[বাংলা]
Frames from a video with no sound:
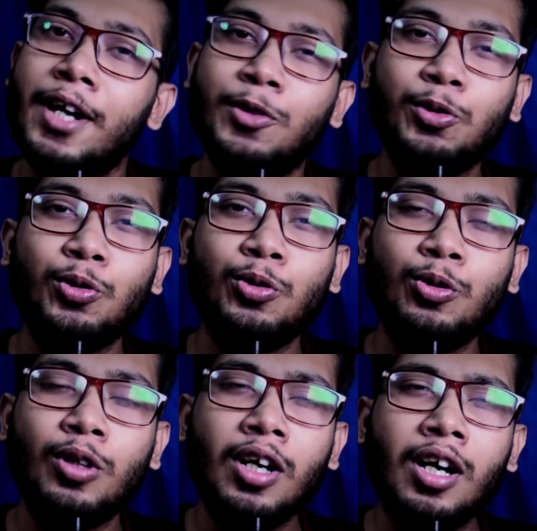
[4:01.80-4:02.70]
এইটুকু
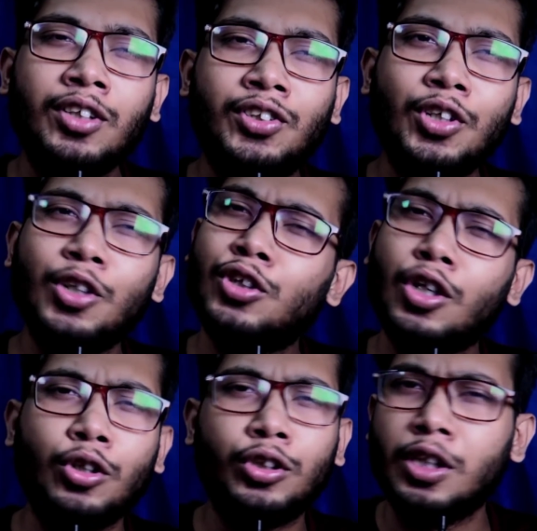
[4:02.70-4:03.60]
শিওর
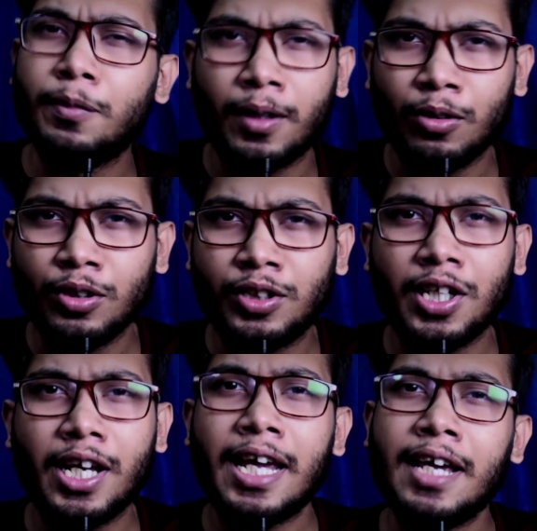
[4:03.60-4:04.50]
শট ধরতেই পারো
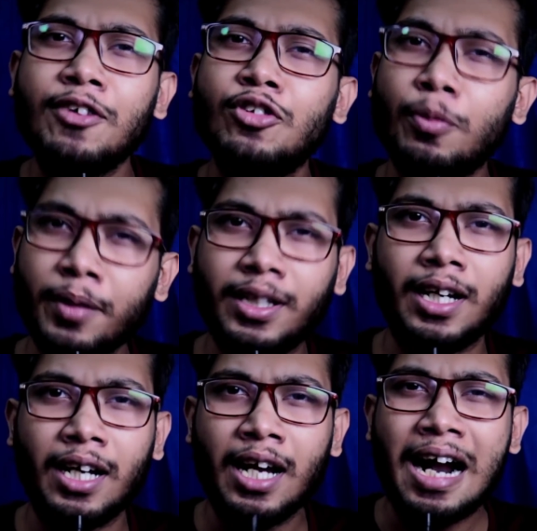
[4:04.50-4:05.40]
যে এই
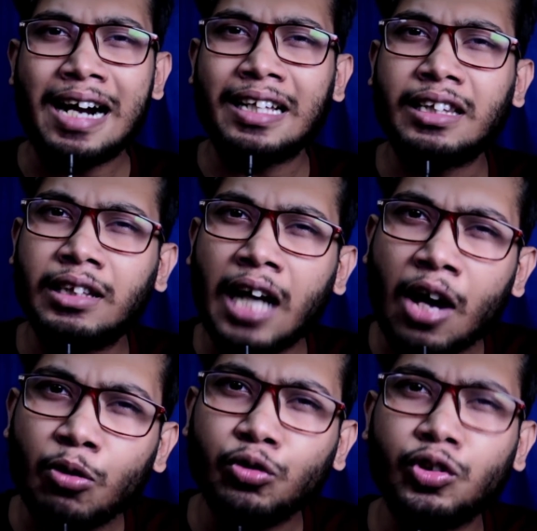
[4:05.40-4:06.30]
ছবিটা একটা
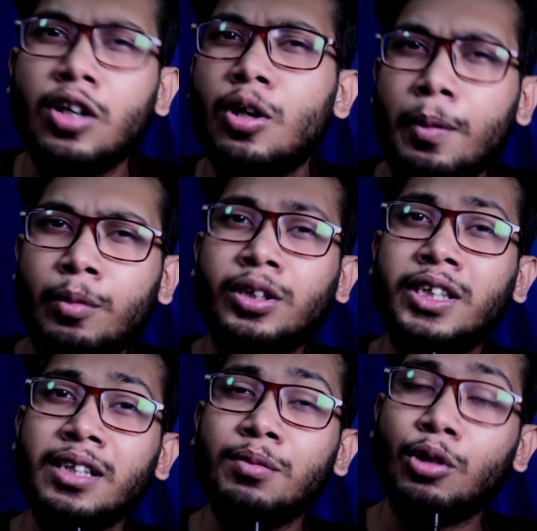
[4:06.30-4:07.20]
দারুণ ফ্লার হবে এবং
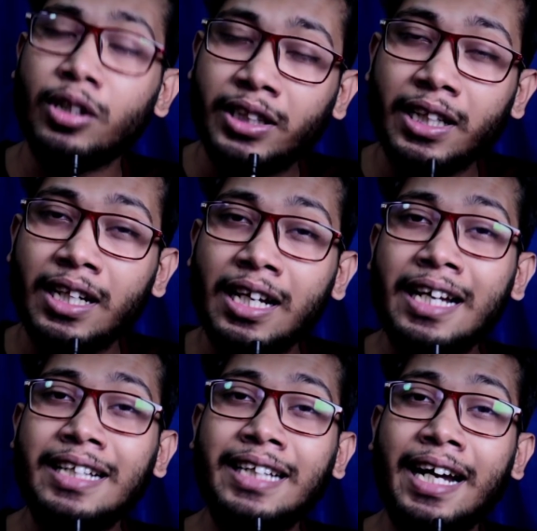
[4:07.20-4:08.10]
তিনি বলছেন
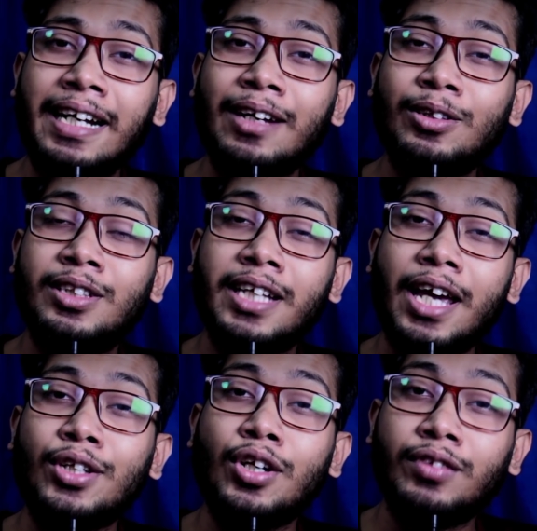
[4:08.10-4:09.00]
যে এটা হচ্ছে
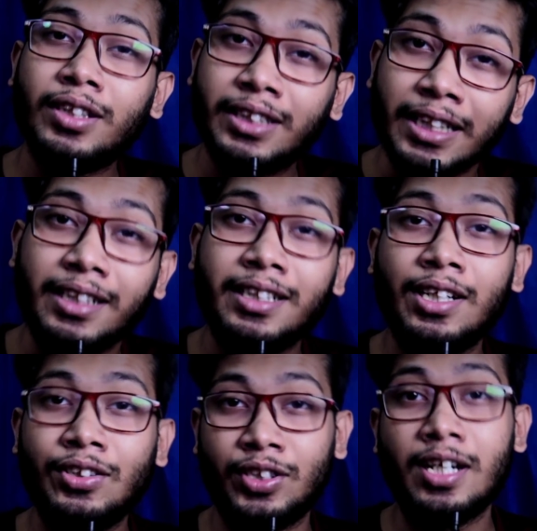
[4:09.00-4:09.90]
এজ অফ দ্য সিট
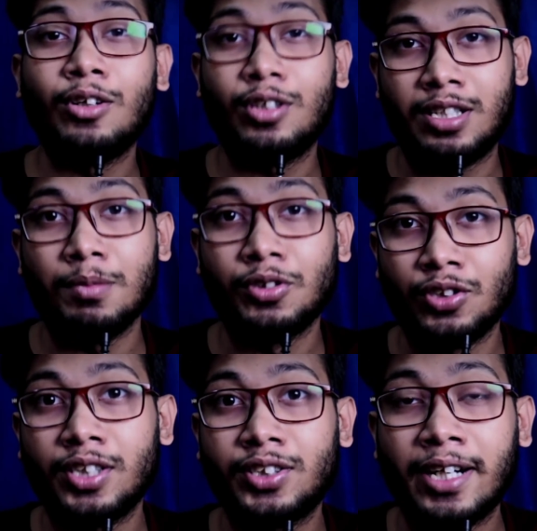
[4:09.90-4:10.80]
থ্রিলার হচ্ছে
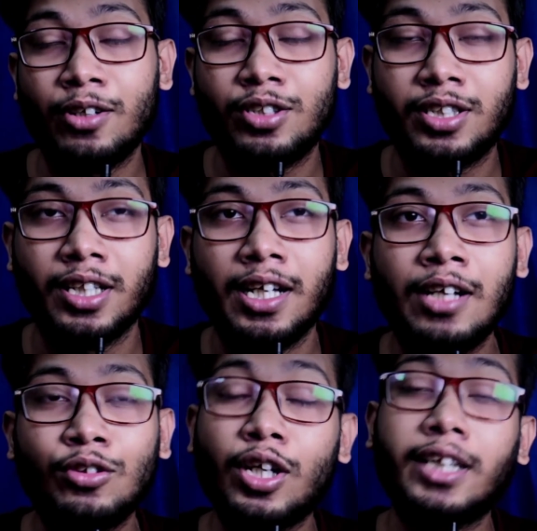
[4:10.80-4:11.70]
মিস্টুরিয়াস রাইড হচ্ছে
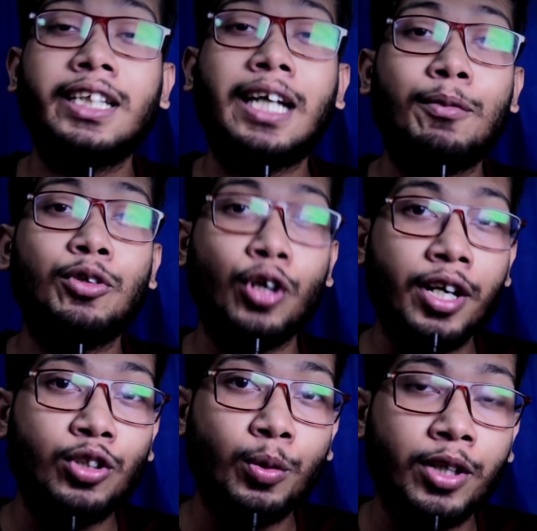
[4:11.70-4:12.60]
তো দেখা যাক কেমন
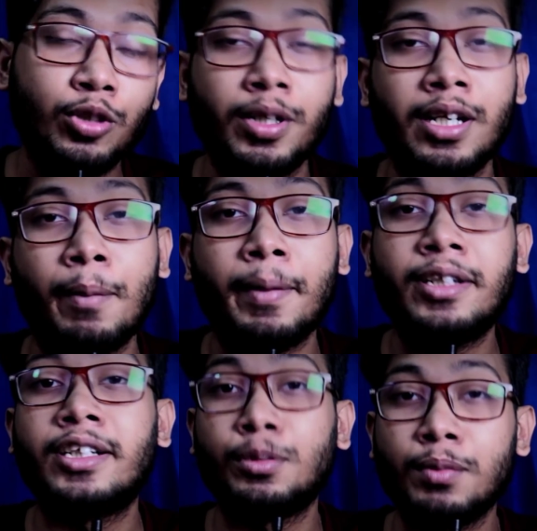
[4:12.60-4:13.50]
হয় এই ছবিটা ছবিটার নাম
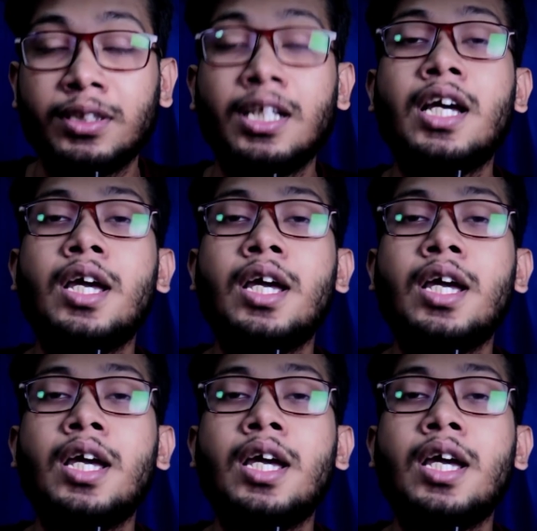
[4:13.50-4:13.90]
মেরি ক্রিসমাস